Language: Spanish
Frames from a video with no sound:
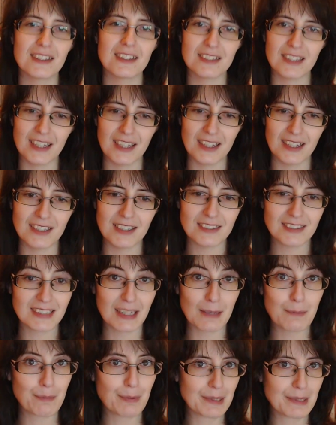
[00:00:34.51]
de
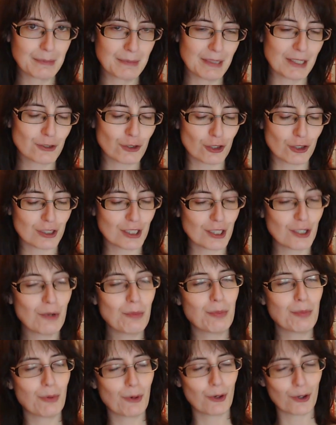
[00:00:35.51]
este primer
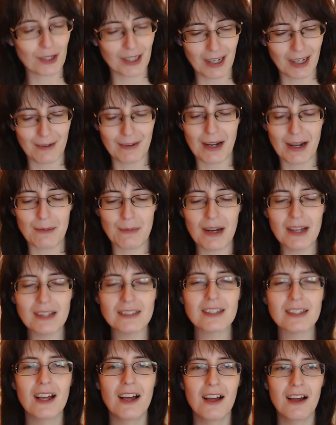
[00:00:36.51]
sorteo, porque habrá
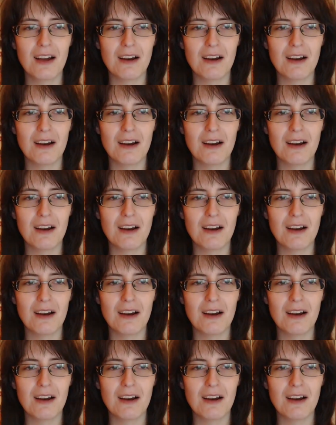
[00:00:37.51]
más,